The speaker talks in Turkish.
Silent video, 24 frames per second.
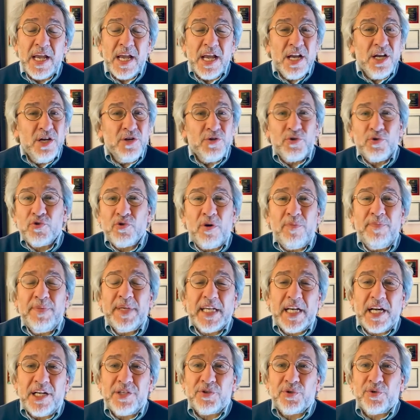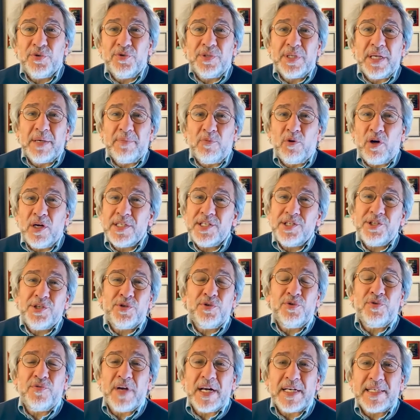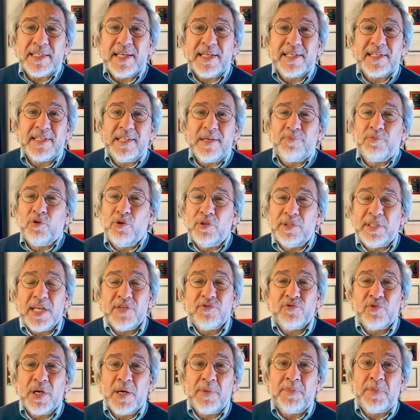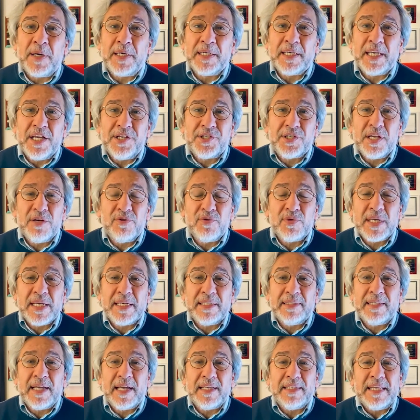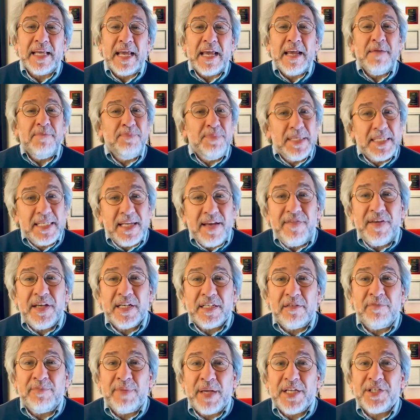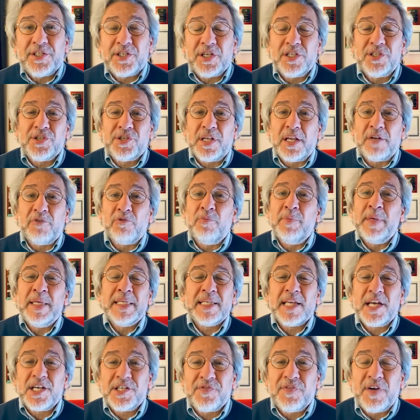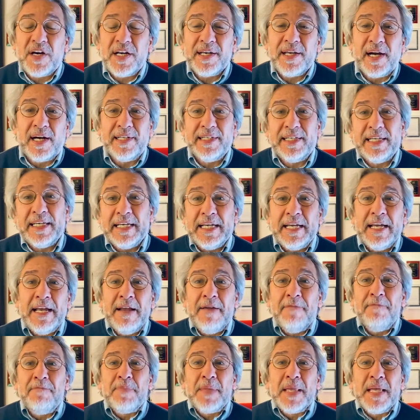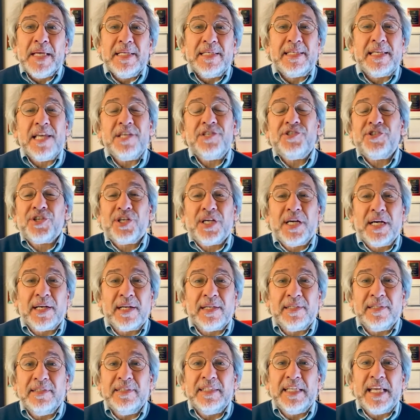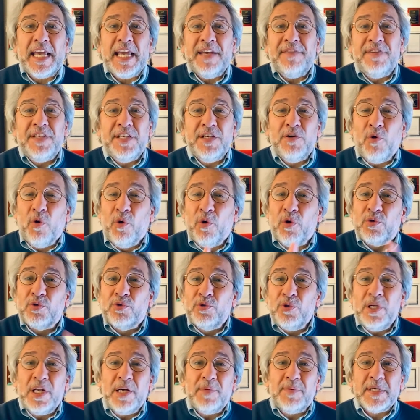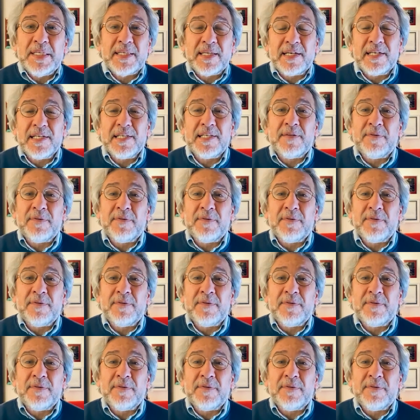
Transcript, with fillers: Şu son birkaç günde Boğaziçi Üniversitesi'nde protesto yapan gençler üzerinden bize verilmeye çalışılan o mesaj var ya hani ses çıkaranın evini orduyla basarız,